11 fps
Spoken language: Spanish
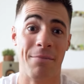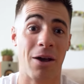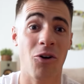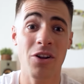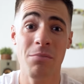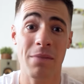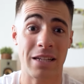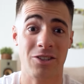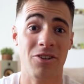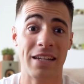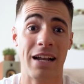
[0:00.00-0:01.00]
mejor
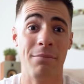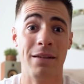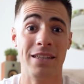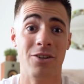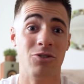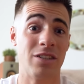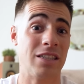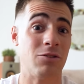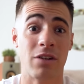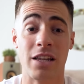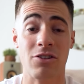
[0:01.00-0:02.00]
inversión realmente no es ni
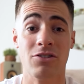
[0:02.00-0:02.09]
una ni